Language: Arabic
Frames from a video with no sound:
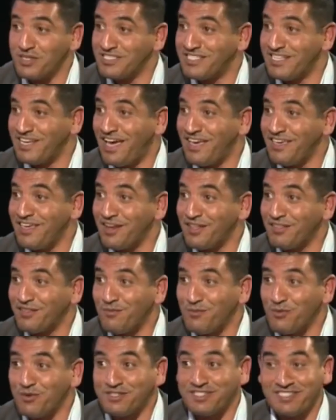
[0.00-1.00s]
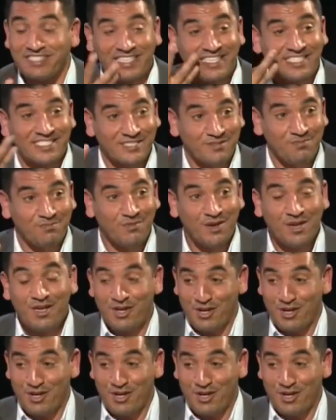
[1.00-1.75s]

وليس الحياه ثمور يسم